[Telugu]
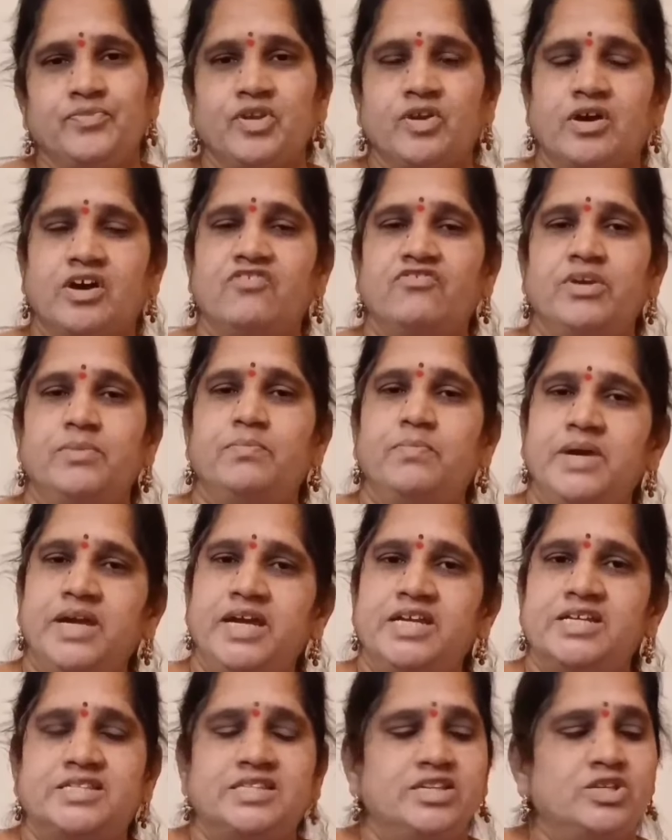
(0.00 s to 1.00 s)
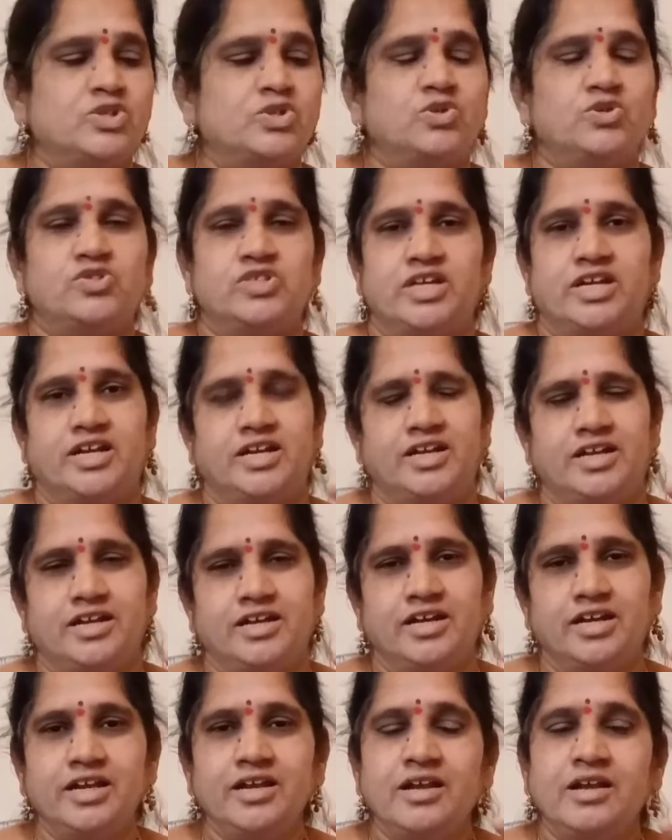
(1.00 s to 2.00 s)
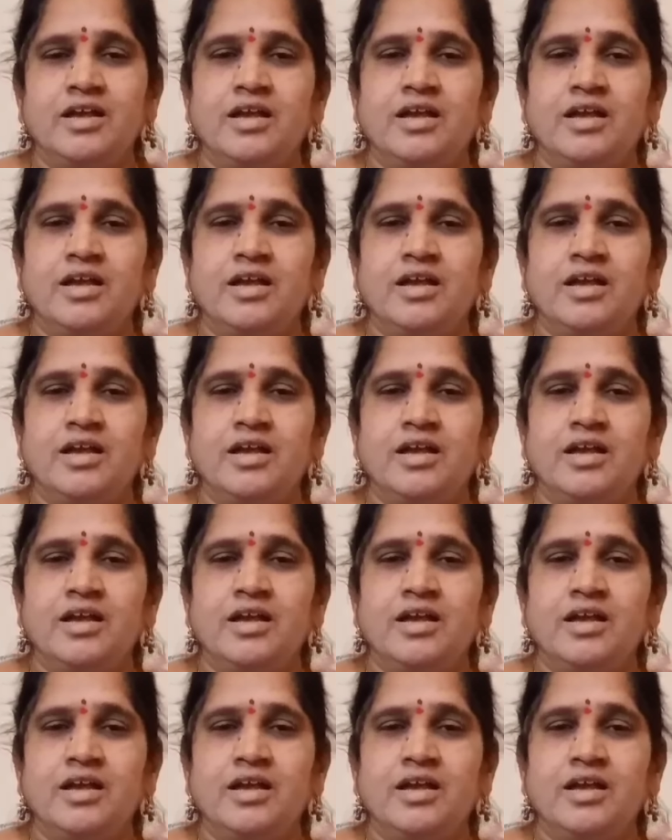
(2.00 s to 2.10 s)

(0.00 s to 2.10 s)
కాఫీ బీన్స్ తీసుకొచ్చారంటండి